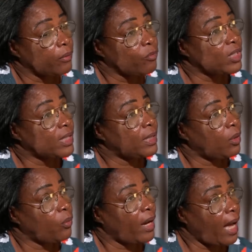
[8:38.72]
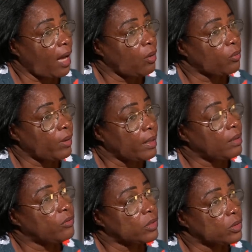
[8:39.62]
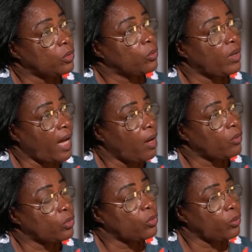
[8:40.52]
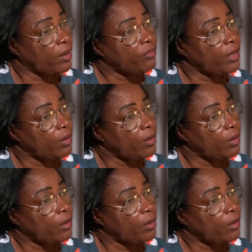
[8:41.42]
você tá com carro? Aí ele falou assim, tô com carro, tô com o Rafael.